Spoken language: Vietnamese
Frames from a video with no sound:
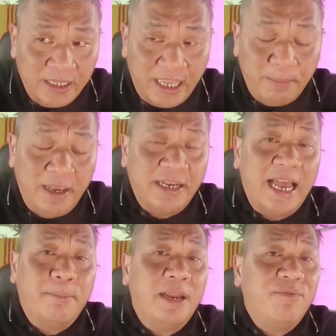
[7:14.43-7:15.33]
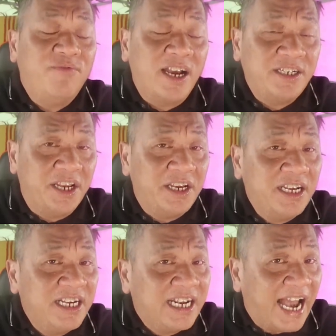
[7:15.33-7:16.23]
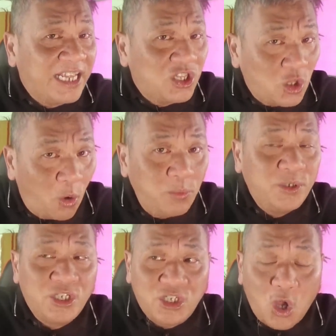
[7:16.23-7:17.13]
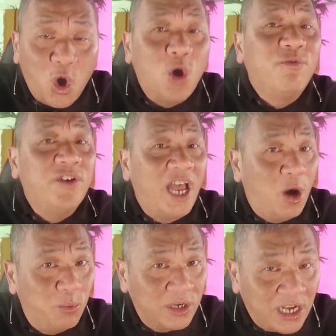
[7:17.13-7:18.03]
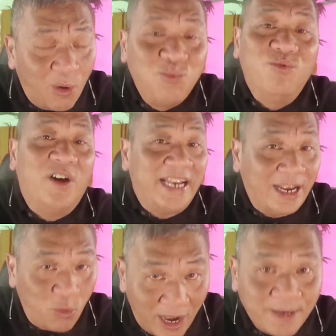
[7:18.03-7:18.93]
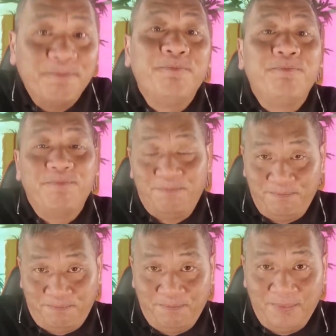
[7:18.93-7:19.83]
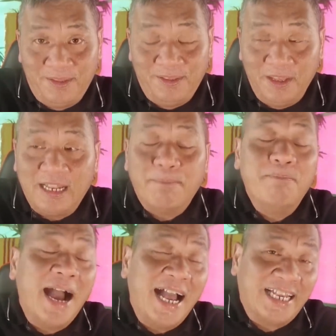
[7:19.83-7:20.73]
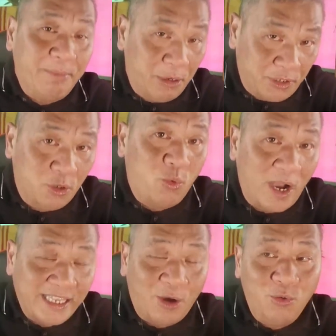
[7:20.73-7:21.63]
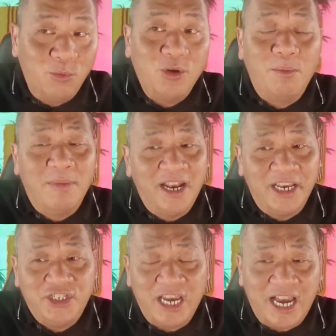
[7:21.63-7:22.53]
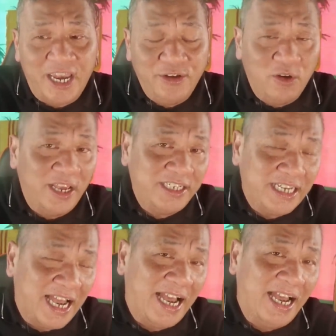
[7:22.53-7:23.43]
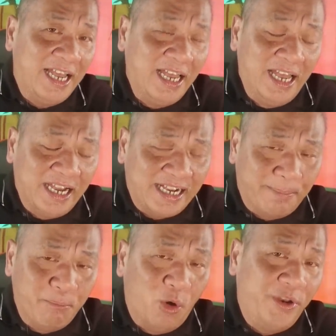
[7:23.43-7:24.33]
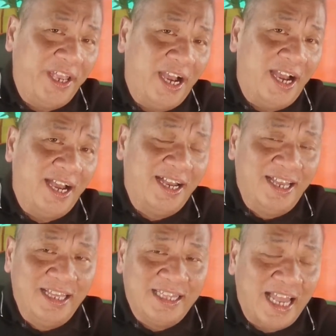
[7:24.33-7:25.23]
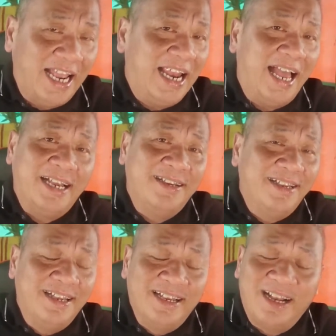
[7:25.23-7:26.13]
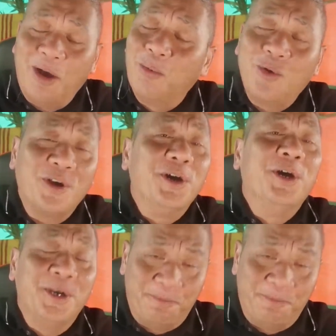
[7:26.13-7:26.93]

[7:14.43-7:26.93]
thì miền Nam đã phát triển khá tốt so với Hồng Kông và Đài Loan. Tức là ba cái biểu tượng quả chầu lúc đó Malaysia, Indonesia, Cambodia, Thái Lan không có cửa.